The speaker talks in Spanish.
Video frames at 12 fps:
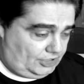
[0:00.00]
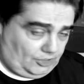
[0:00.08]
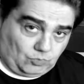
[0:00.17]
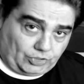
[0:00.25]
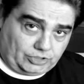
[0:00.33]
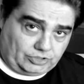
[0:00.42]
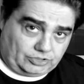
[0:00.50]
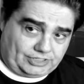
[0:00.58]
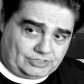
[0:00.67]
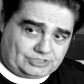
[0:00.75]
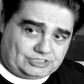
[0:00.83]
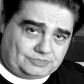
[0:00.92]
Bueno,
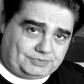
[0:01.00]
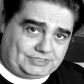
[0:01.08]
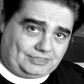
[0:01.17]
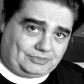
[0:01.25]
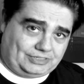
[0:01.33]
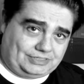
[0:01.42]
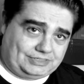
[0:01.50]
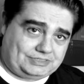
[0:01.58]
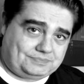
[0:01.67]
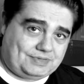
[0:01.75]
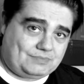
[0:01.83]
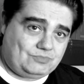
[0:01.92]
queridos espectadores,
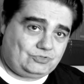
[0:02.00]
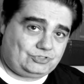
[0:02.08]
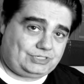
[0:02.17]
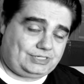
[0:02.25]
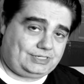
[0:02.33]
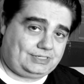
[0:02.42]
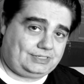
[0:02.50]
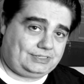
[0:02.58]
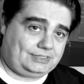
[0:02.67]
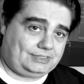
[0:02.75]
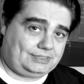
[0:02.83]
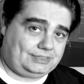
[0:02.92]
vamos
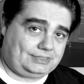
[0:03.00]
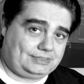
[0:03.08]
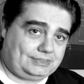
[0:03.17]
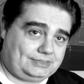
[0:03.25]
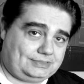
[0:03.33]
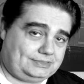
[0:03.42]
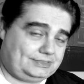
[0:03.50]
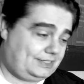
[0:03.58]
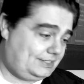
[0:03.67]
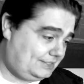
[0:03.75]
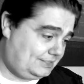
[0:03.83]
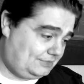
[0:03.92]
a
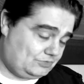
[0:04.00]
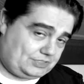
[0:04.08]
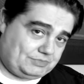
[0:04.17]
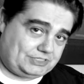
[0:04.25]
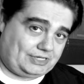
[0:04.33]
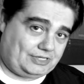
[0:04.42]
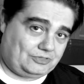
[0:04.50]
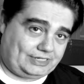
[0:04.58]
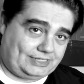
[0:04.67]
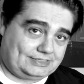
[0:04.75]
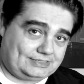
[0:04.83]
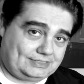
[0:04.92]
dejar que nuestra investigadora
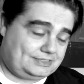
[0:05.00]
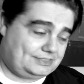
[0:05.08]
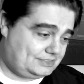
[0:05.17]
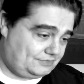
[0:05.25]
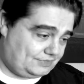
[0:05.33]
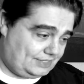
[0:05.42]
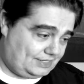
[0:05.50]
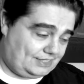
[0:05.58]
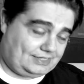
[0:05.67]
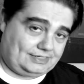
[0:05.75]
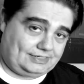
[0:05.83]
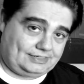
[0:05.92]
intente
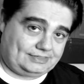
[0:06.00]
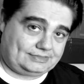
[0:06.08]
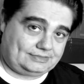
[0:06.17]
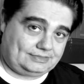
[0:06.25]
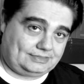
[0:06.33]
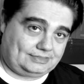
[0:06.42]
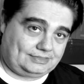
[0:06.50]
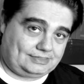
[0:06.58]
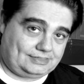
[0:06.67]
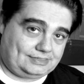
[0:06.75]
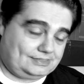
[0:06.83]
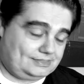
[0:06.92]
descifrar
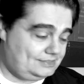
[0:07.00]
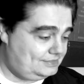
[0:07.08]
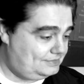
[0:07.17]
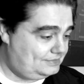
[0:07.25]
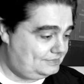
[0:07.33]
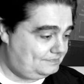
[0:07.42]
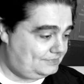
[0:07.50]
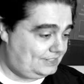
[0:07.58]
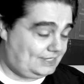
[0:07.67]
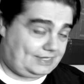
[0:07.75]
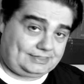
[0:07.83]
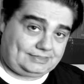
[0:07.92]

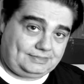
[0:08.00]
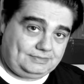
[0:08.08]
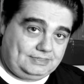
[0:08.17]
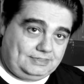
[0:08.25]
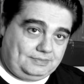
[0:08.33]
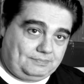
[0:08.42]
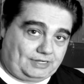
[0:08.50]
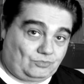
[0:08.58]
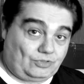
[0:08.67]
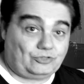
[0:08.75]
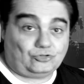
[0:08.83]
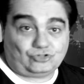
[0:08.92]
la carta para no
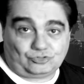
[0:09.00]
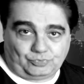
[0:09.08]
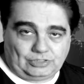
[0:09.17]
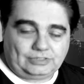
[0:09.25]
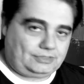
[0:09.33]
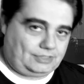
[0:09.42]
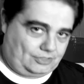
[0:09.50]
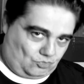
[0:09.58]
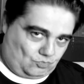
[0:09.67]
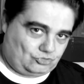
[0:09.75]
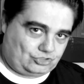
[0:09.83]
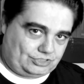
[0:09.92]
haceros spoiler de
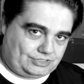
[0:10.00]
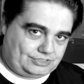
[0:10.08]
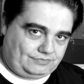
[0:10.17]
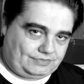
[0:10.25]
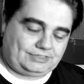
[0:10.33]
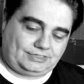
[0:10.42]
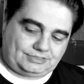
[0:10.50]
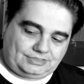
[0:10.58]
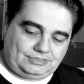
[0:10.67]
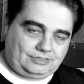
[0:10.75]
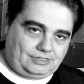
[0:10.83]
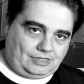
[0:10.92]
cómo se descifra. Y así
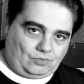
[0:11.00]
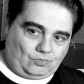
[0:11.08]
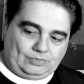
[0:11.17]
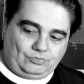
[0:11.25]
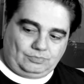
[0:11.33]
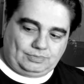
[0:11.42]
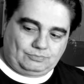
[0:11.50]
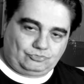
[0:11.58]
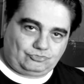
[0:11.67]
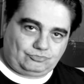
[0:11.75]
que ahora volvemos.